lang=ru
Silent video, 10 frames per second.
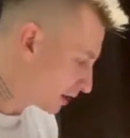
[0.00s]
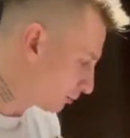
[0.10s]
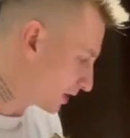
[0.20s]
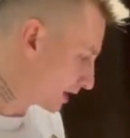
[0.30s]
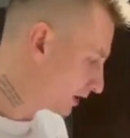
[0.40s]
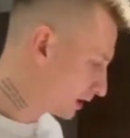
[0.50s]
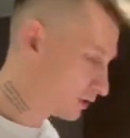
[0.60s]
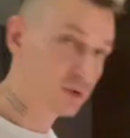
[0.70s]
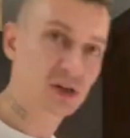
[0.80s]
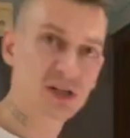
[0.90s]
мы
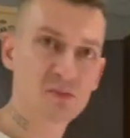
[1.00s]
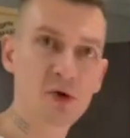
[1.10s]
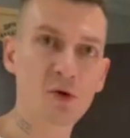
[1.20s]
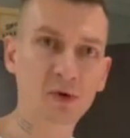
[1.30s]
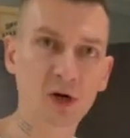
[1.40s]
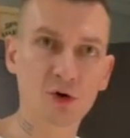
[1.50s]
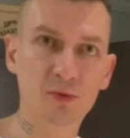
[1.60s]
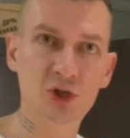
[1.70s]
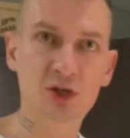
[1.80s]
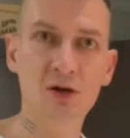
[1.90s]
вот эти берем
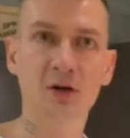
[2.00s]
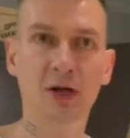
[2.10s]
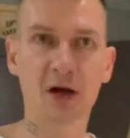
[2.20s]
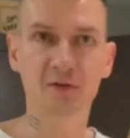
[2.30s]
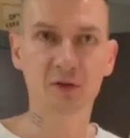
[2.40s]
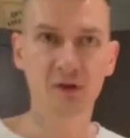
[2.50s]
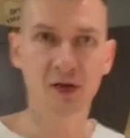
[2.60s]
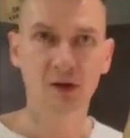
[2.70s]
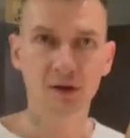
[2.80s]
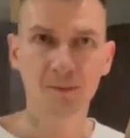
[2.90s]
коробочки,
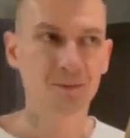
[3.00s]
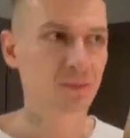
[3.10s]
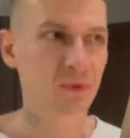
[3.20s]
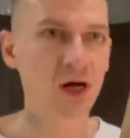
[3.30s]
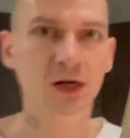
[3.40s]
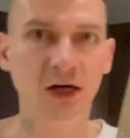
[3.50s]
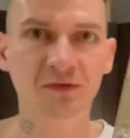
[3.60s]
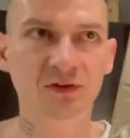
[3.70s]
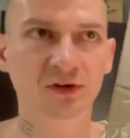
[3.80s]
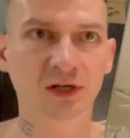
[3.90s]
крафтовые, да,
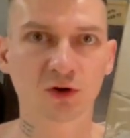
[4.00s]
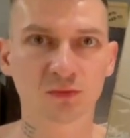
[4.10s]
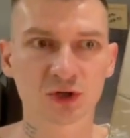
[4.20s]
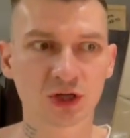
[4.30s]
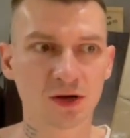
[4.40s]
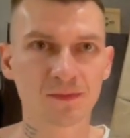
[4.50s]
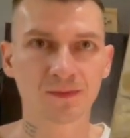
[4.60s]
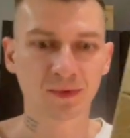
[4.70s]
крафтовые коробочка.